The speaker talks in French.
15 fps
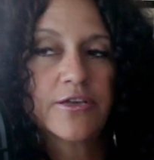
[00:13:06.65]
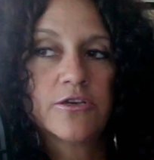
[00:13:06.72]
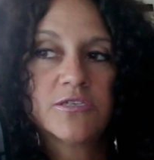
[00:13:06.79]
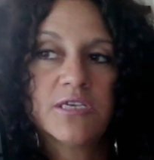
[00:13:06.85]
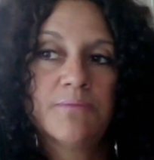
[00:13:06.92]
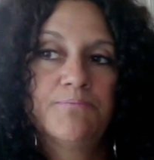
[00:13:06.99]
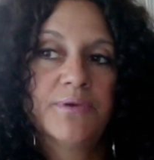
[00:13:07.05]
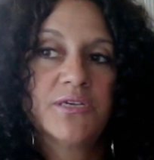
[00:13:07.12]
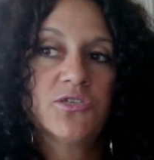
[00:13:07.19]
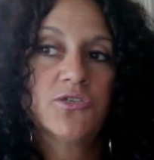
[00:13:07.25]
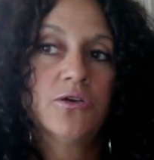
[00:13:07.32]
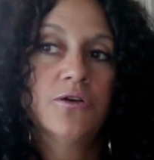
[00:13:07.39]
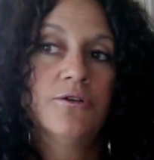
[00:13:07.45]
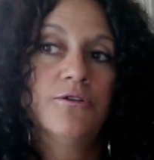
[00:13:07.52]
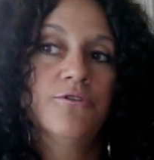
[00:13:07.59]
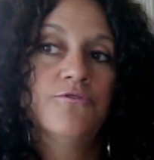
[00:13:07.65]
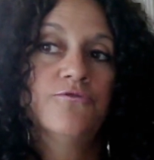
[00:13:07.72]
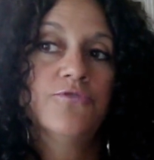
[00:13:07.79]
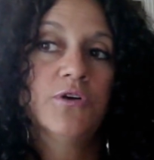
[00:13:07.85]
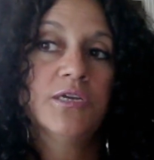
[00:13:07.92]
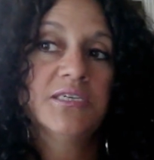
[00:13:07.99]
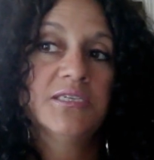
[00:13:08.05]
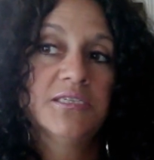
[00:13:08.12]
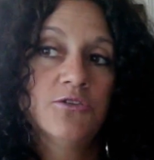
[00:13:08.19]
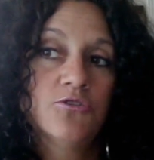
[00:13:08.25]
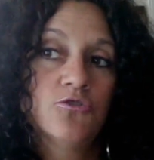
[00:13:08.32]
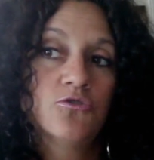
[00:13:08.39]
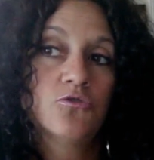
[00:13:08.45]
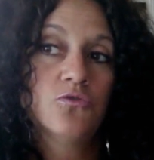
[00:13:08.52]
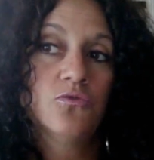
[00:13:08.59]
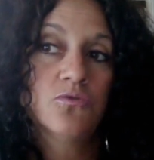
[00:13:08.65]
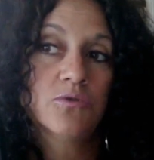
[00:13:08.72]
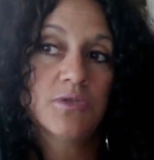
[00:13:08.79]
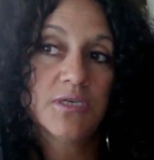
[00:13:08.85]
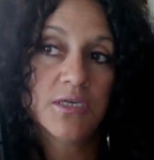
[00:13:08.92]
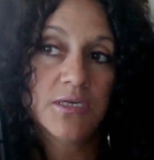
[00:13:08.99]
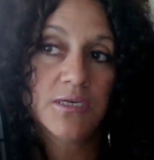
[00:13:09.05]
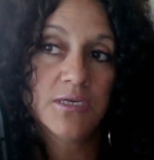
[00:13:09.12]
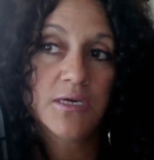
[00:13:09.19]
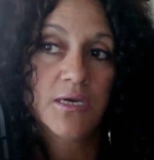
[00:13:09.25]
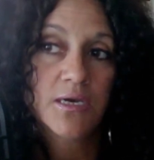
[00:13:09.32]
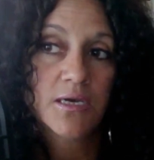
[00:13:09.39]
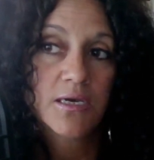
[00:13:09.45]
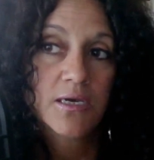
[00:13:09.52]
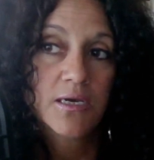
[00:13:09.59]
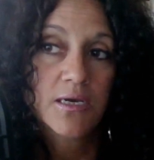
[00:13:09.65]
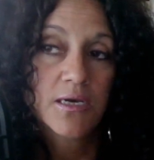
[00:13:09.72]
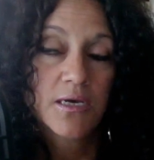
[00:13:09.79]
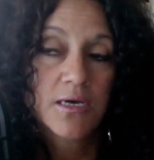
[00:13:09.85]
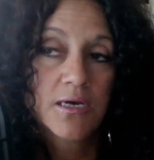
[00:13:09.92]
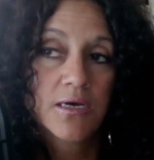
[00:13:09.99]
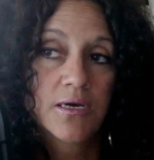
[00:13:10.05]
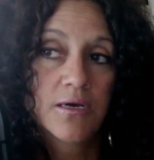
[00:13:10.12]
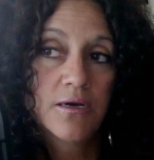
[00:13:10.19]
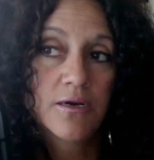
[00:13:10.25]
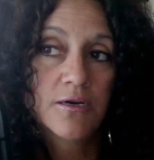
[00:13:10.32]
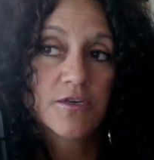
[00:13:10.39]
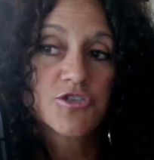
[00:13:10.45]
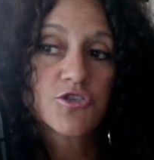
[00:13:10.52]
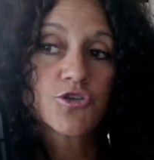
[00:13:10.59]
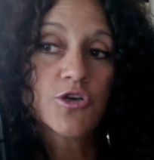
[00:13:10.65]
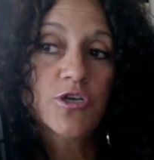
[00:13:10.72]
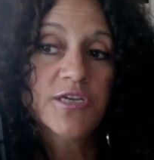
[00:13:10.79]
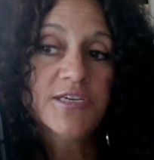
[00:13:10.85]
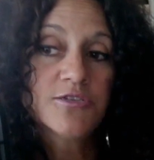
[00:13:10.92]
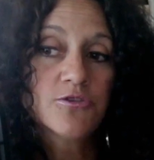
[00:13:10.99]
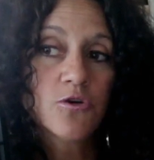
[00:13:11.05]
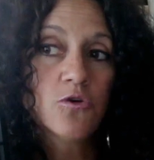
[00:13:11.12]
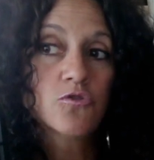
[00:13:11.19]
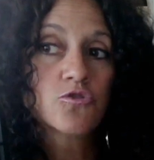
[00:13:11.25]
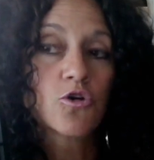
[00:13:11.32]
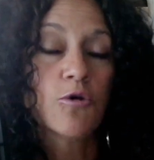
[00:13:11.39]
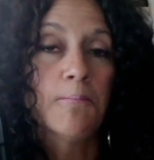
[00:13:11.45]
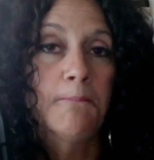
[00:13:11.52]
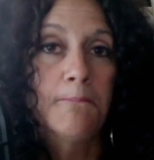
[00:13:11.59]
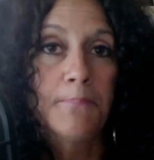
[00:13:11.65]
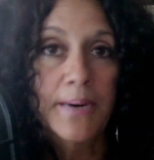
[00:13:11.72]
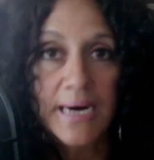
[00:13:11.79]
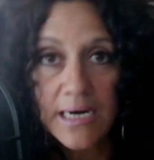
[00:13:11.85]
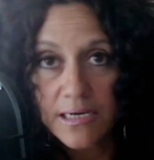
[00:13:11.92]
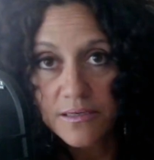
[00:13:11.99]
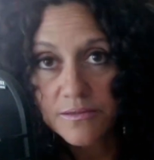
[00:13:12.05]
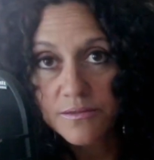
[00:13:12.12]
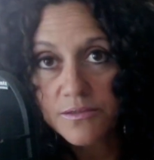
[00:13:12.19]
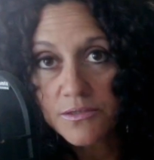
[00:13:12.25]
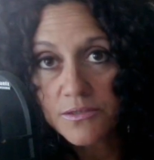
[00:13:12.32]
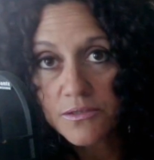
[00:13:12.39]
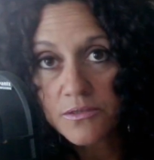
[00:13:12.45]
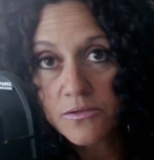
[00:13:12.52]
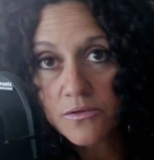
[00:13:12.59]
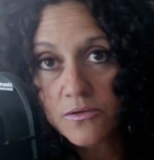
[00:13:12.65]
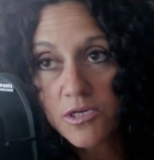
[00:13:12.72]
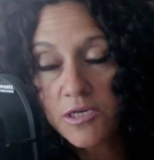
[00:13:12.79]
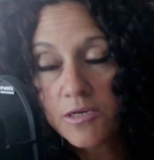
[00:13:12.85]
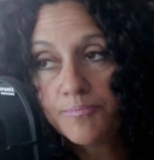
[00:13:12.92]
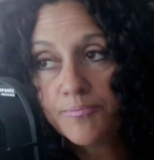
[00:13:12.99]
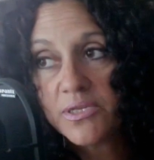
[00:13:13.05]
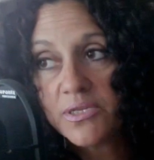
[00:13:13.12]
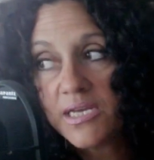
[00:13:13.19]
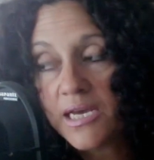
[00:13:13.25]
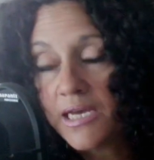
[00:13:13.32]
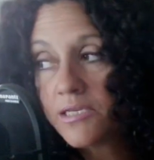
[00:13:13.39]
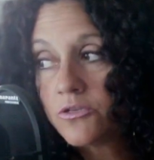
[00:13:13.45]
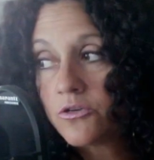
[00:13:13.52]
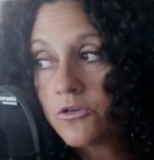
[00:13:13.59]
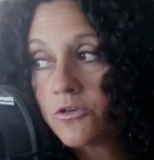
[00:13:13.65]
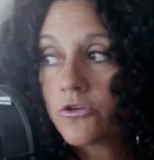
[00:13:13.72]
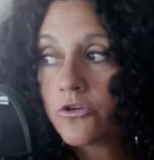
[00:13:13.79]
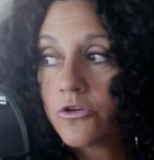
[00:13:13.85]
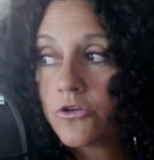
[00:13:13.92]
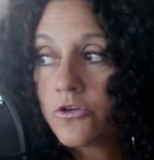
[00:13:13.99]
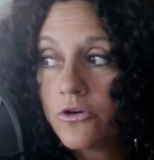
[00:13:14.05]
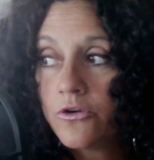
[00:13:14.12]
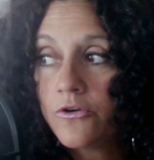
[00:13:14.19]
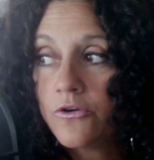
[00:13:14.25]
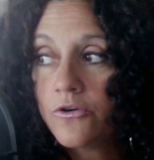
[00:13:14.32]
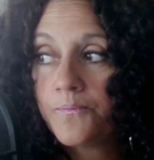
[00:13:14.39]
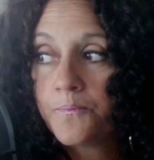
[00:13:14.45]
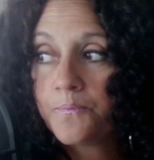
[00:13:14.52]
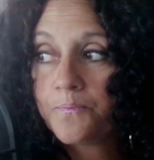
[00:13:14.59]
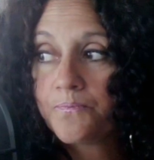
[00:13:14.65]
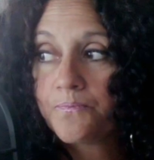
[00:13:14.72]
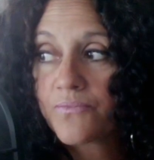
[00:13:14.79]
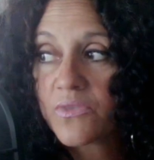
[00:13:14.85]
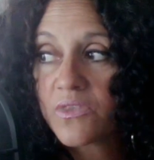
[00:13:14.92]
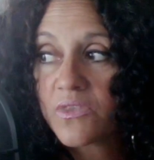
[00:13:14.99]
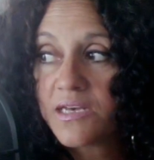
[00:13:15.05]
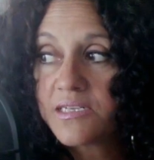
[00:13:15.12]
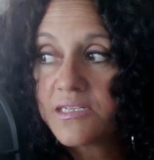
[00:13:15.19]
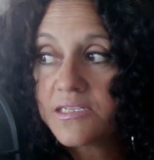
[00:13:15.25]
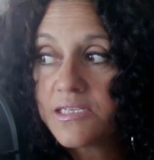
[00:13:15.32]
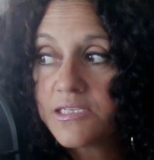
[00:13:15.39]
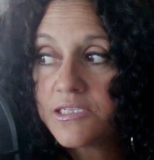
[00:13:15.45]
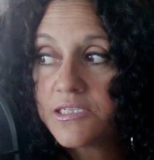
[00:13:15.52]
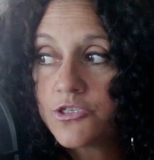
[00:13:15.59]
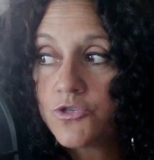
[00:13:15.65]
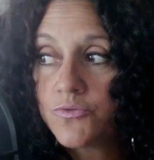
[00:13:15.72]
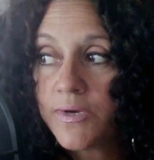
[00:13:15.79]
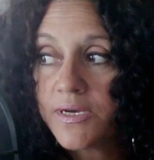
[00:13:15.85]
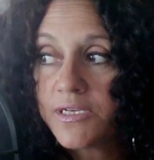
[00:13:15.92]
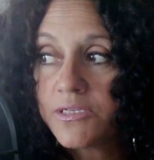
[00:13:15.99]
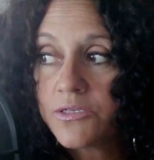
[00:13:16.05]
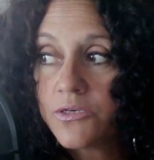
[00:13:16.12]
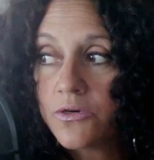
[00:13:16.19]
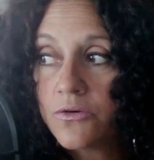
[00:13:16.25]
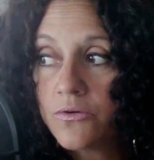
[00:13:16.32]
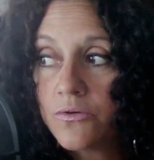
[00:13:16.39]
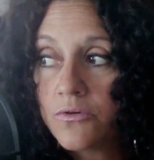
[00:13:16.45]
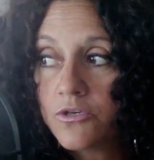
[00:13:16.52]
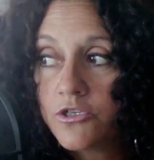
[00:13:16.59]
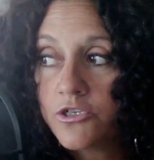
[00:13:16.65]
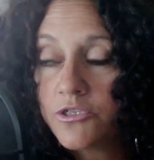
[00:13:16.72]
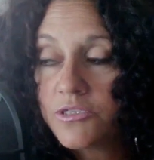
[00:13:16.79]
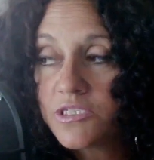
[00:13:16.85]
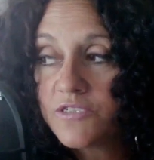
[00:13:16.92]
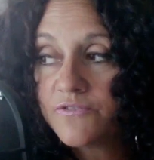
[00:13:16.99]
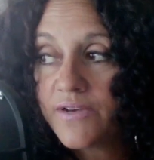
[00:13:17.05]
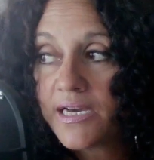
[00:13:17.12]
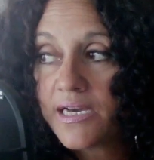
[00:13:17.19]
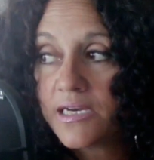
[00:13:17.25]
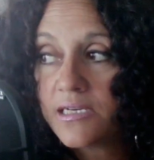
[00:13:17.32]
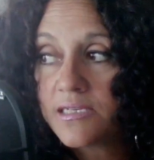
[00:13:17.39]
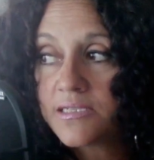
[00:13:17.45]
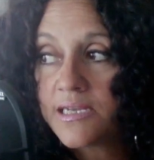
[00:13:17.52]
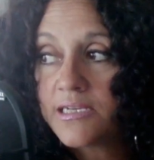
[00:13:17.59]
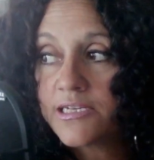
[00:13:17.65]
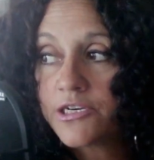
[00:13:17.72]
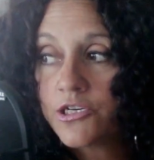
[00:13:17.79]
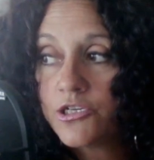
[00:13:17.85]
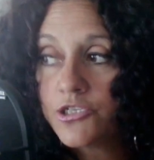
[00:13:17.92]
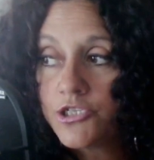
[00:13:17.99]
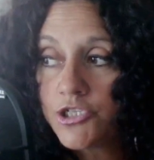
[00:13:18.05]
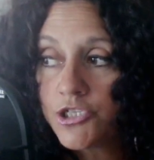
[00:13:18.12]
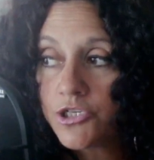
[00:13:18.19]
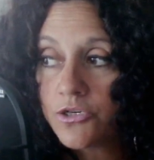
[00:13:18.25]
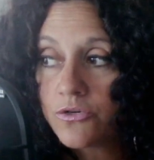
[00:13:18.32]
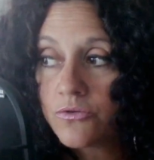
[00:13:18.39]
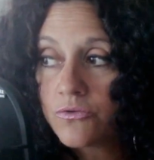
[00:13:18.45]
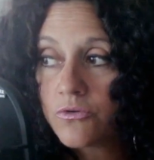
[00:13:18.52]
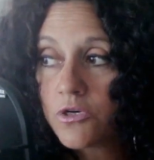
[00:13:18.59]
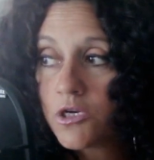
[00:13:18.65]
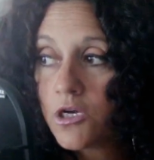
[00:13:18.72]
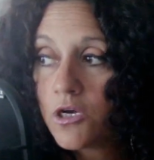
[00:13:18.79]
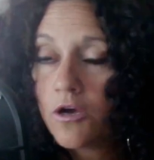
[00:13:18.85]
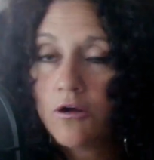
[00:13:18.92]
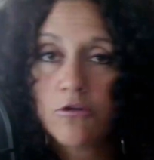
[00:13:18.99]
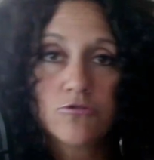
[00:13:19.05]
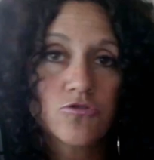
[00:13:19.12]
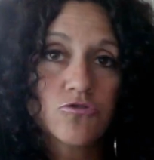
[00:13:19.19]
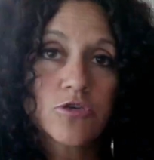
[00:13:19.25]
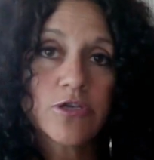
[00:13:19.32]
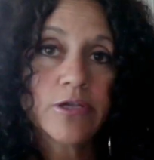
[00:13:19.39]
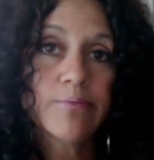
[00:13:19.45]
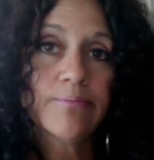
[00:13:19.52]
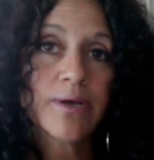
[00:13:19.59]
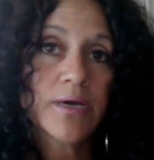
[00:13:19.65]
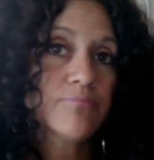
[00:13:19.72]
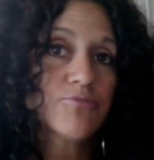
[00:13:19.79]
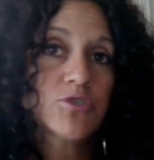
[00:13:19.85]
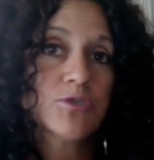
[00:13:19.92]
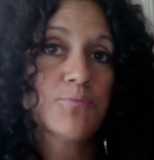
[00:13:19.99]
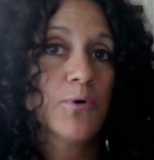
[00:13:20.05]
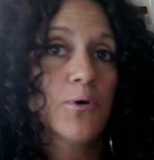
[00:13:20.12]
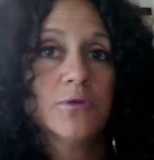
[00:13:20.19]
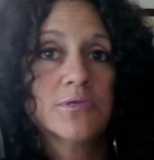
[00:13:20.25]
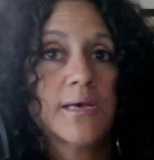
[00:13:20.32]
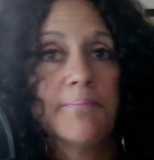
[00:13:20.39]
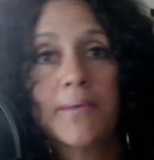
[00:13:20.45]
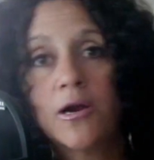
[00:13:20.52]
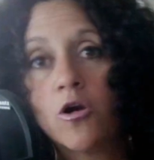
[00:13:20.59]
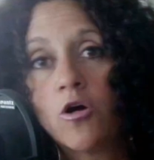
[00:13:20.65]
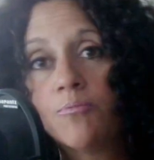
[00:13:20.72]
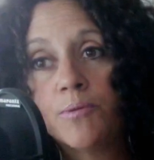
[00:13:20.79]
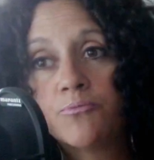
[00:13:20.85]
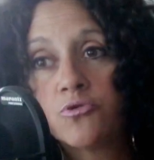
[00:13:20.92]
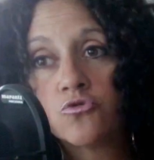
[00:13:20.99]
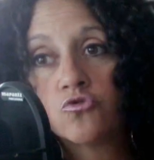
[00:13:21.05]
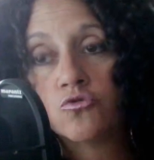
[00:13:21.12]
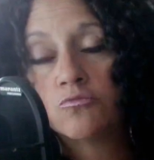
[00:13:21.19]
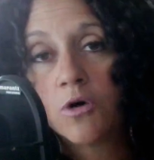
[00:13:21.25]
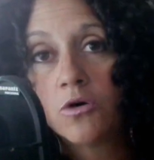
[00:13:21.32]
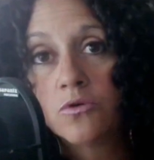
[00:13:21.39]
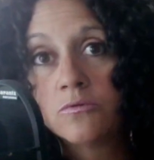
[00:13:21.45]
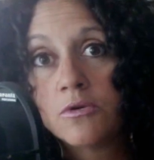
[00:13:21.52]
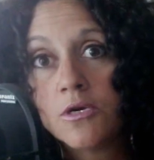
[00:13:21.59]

que cette personne va laisser de côté euh, ce que les autres pensent, ok? Peut-être que dans cette situation, il y a une différence dans les religions. Alors ça, ça dépend, Ça ça parlera pas pour tout le monde,